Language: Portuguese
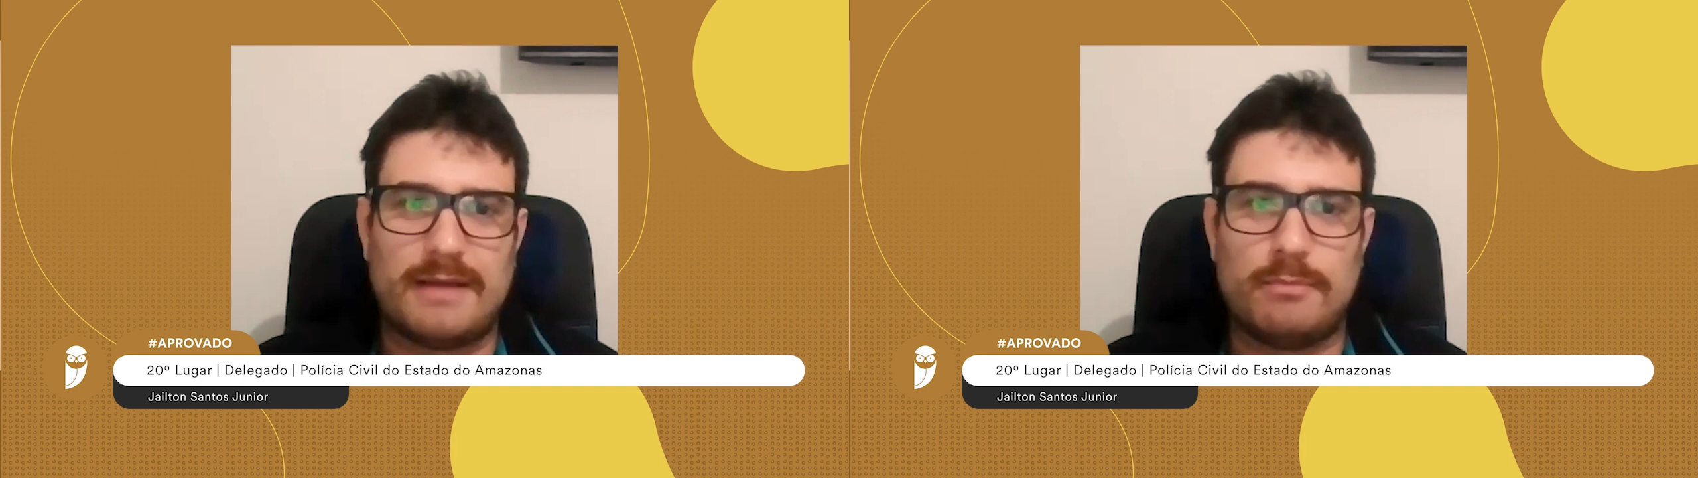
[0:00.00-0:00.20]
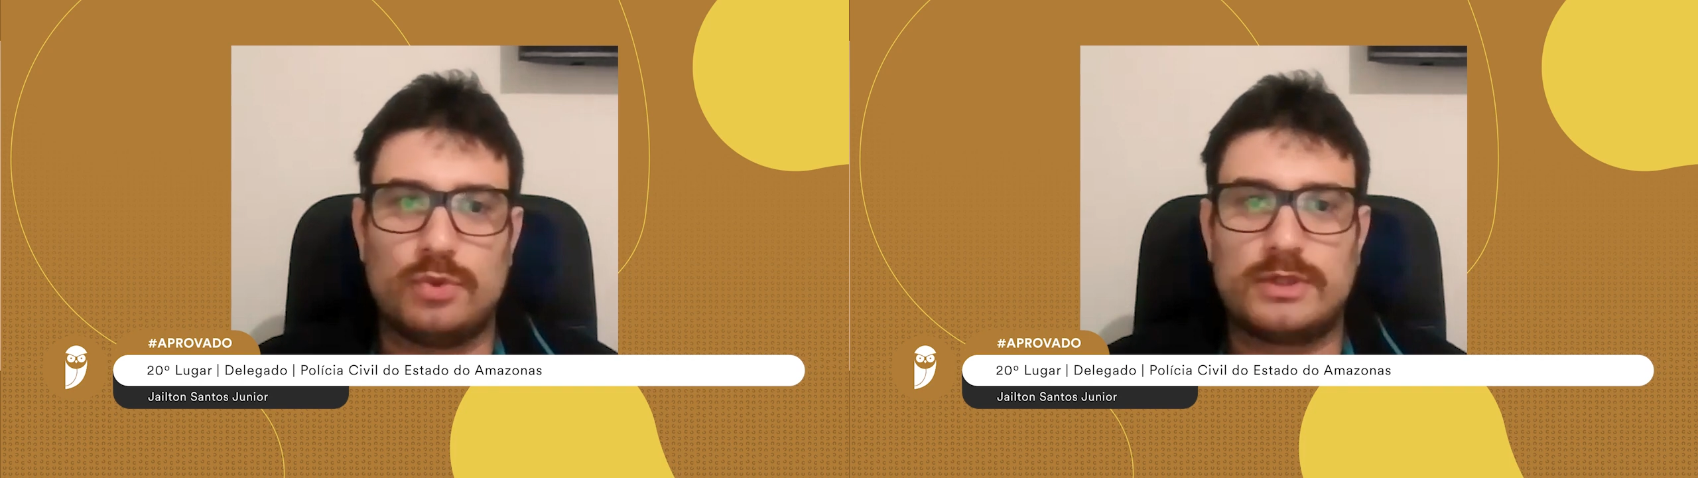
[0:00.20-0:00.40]

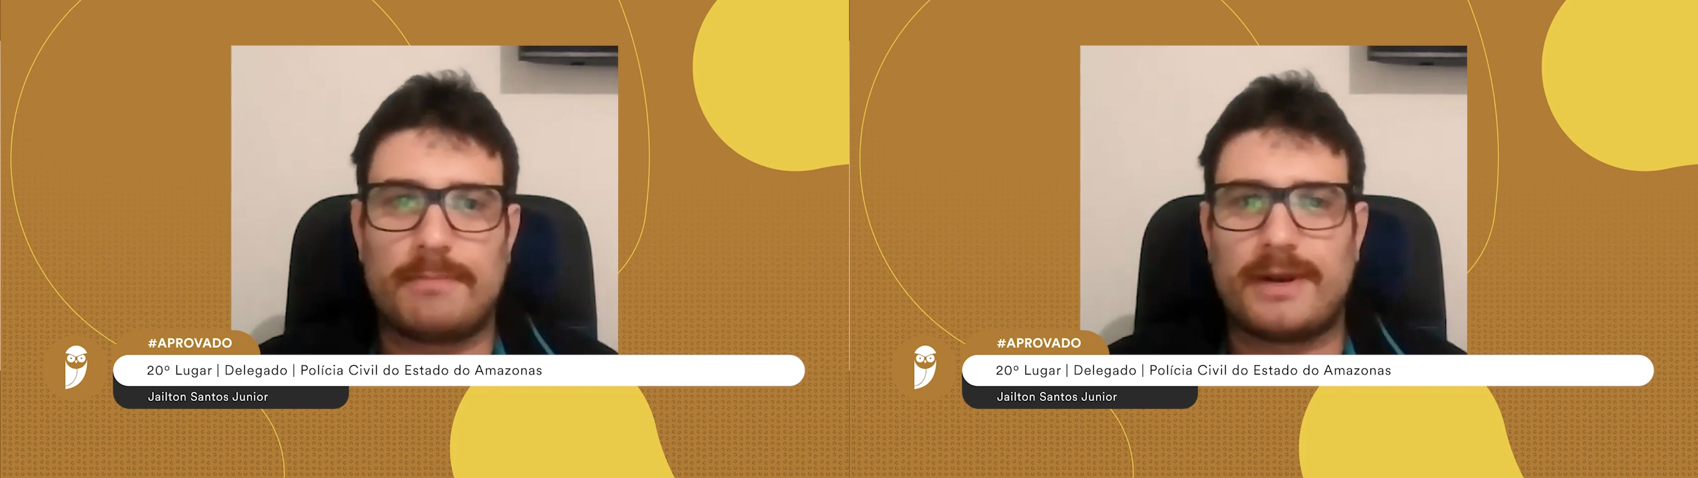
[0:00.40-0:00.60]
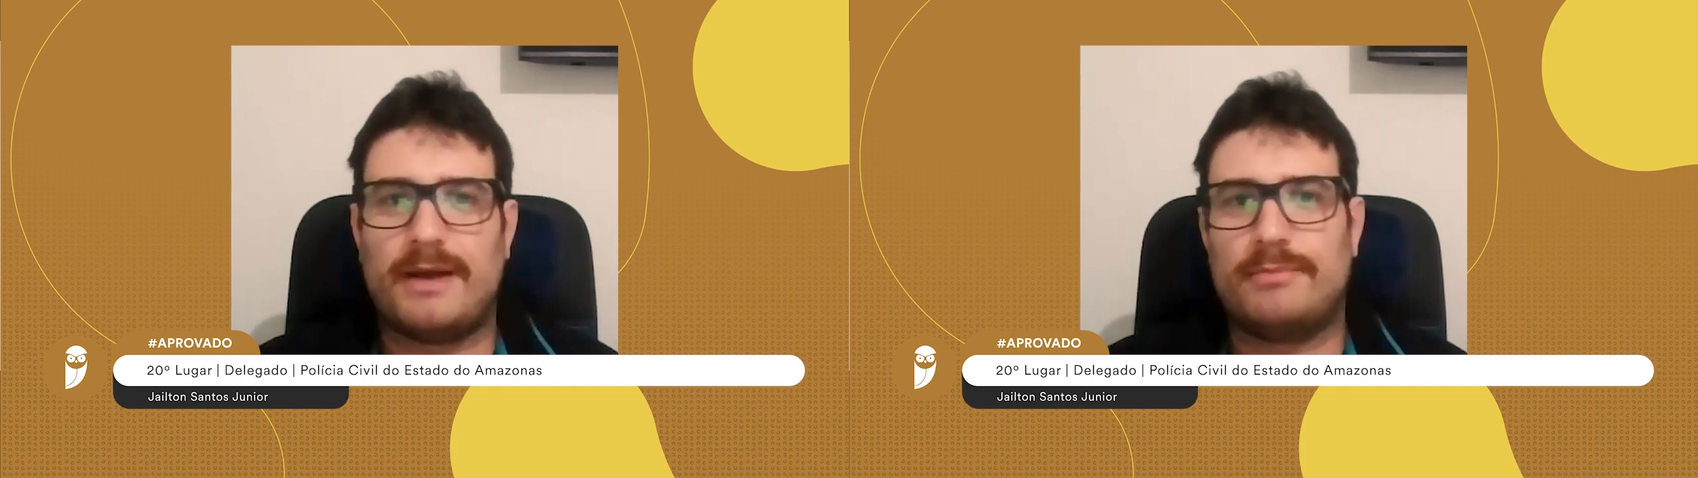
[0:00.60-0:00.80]
labuta
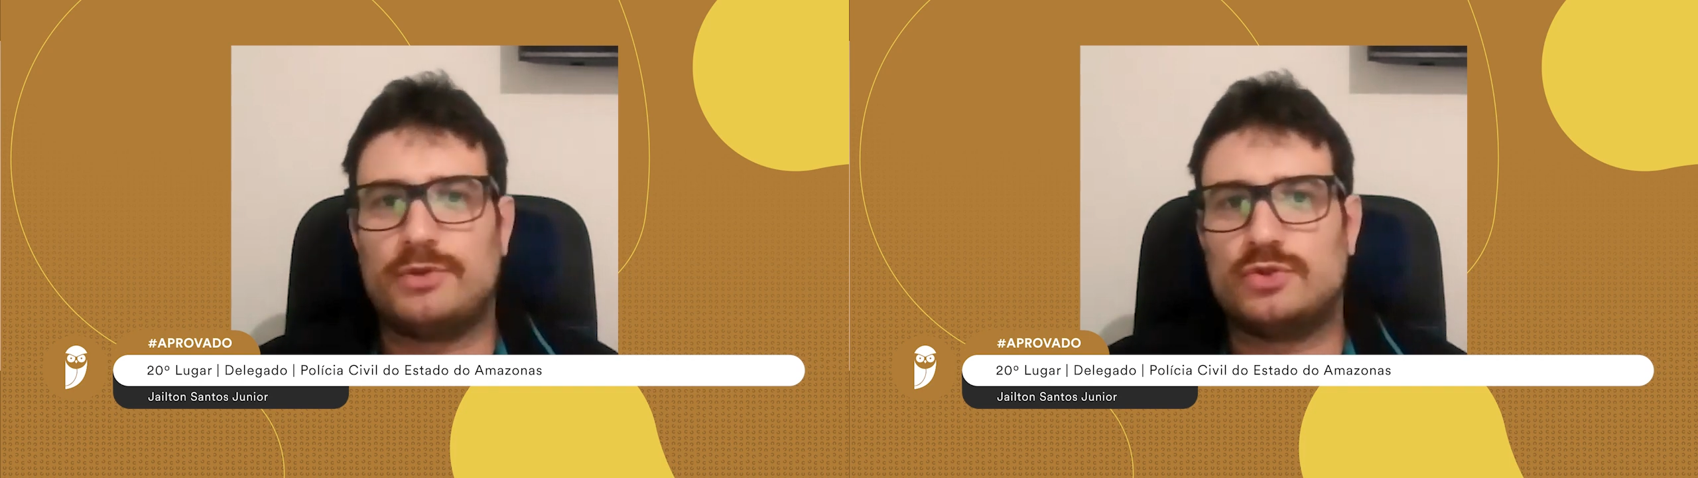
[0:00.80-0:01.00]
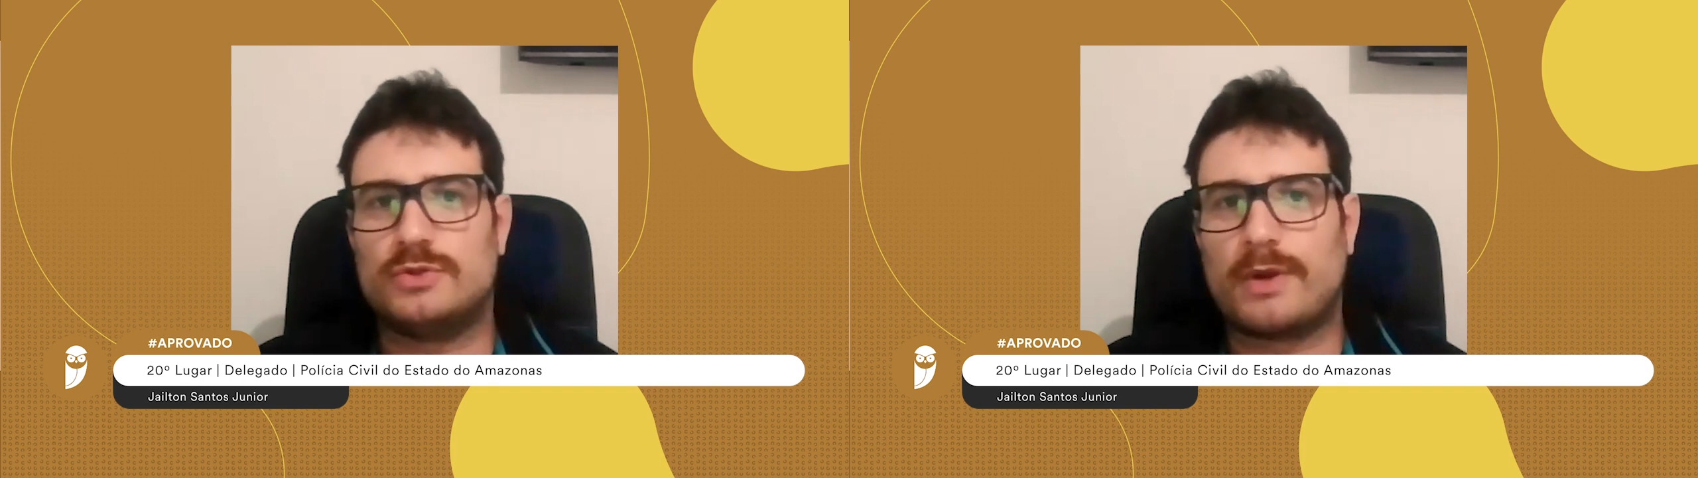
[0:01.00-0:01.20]
para o
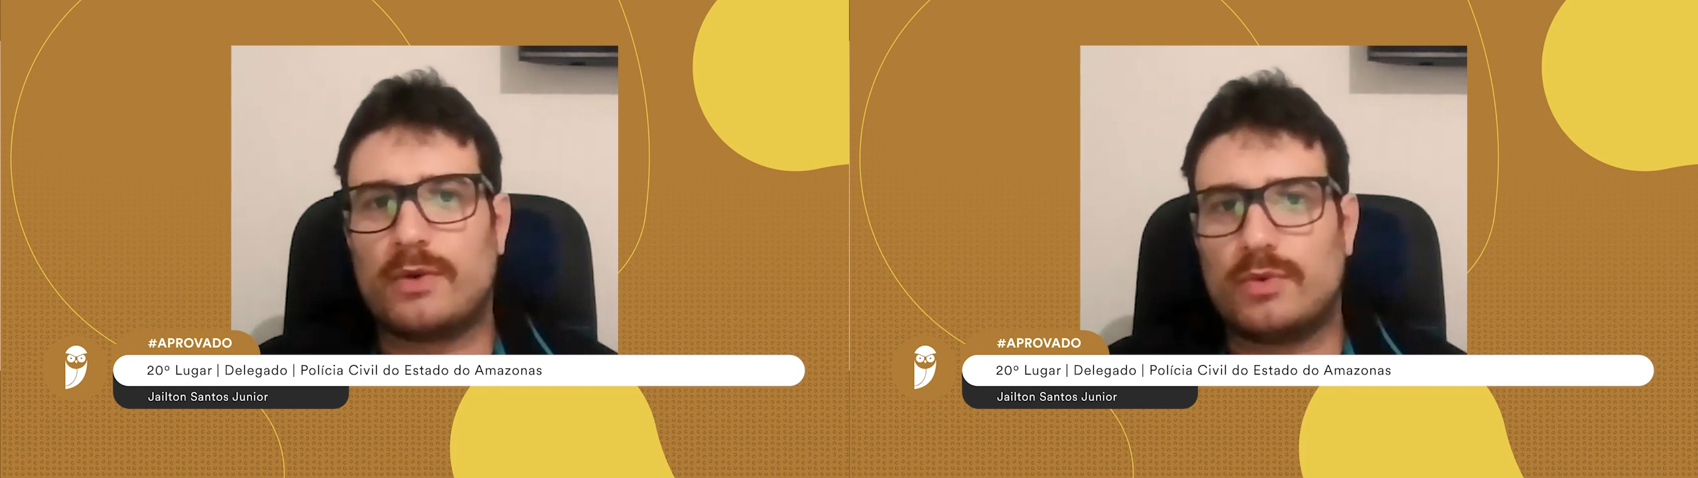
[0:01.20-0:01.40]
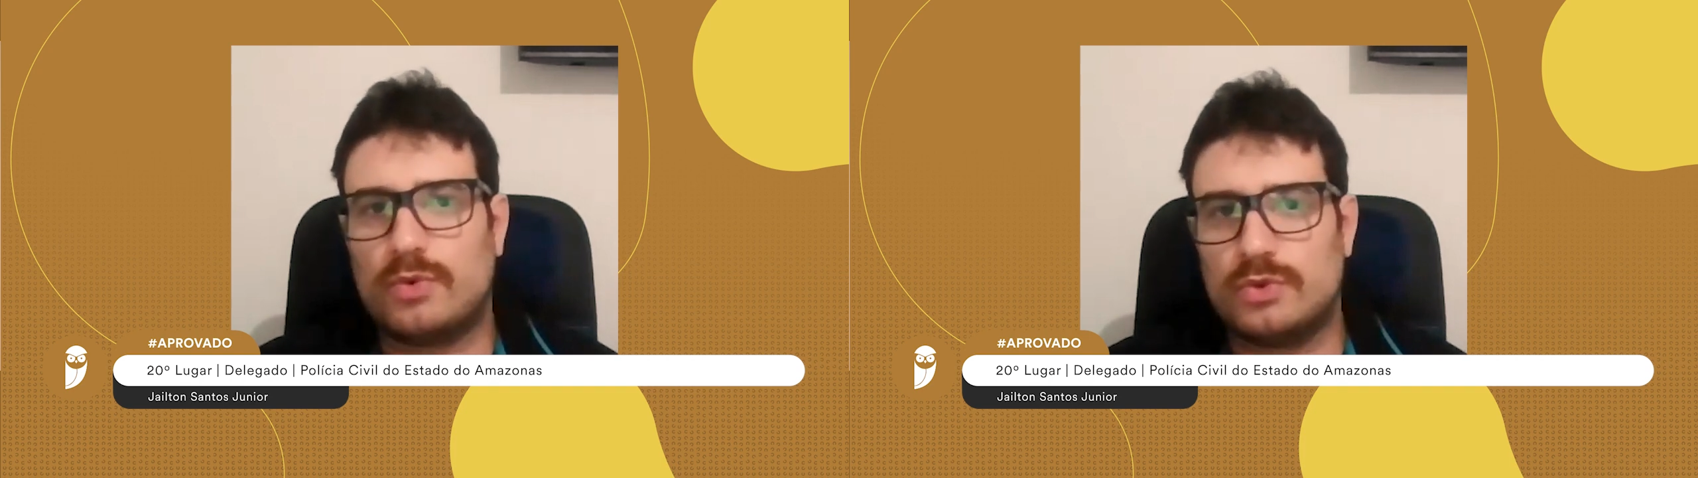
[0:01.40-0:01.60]
estudo para
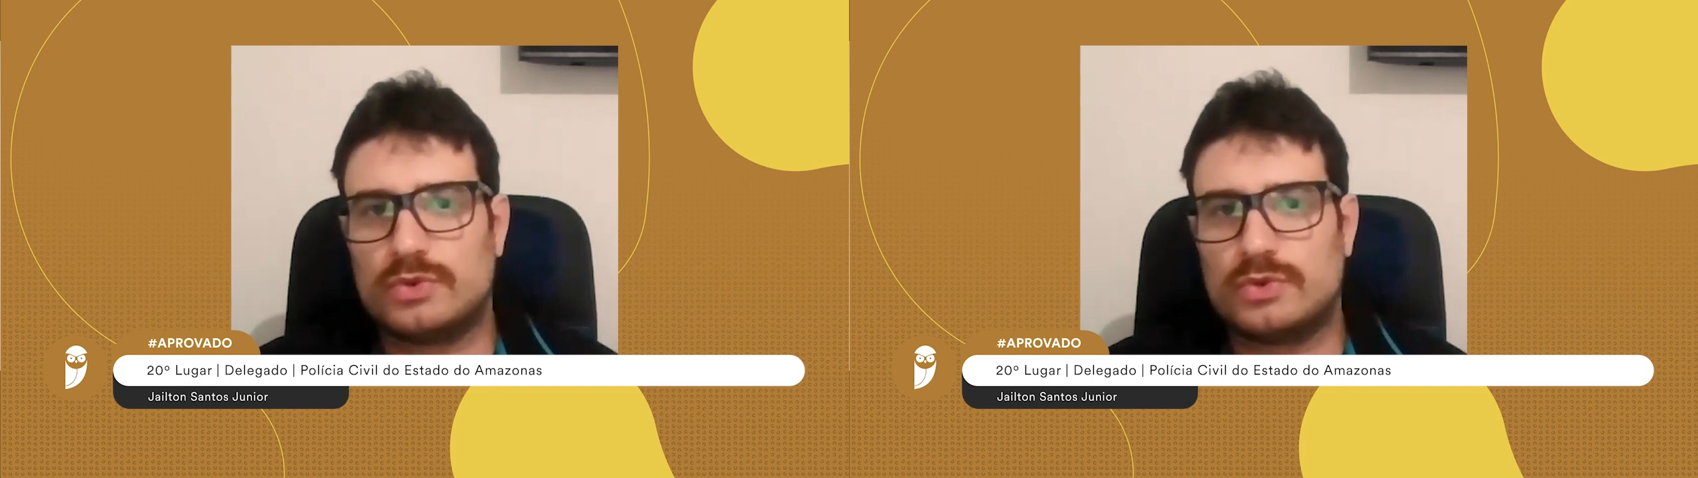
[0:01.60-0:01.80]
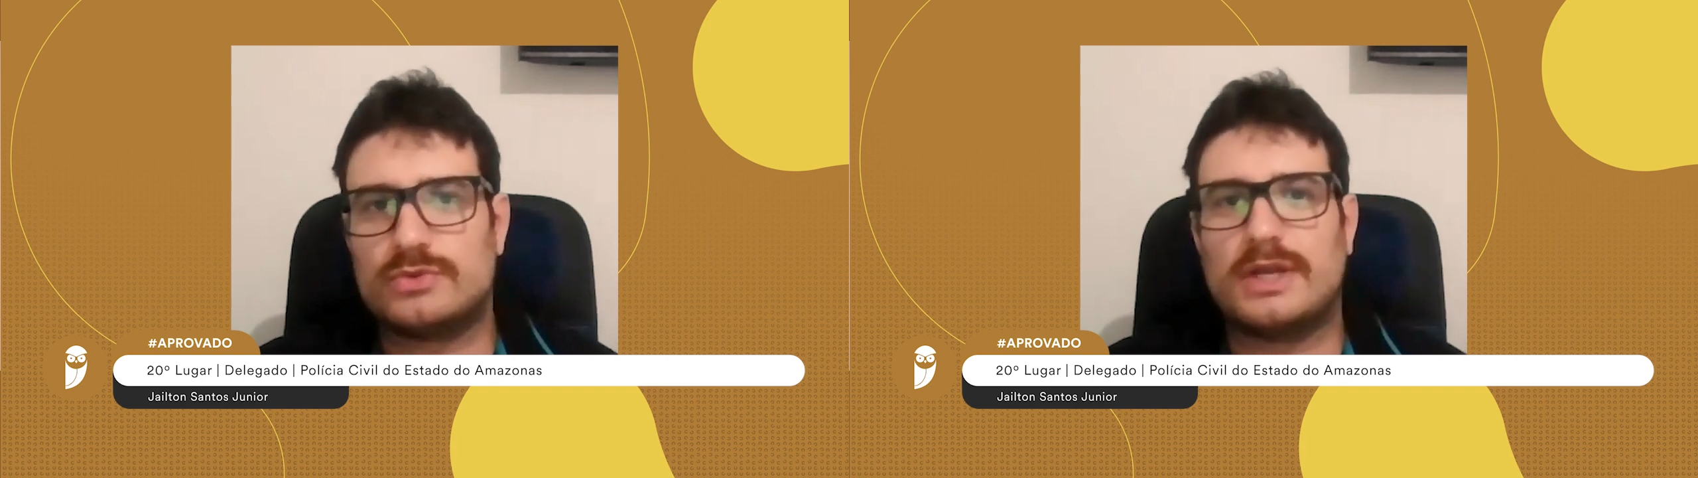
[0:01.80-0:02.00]
concurso,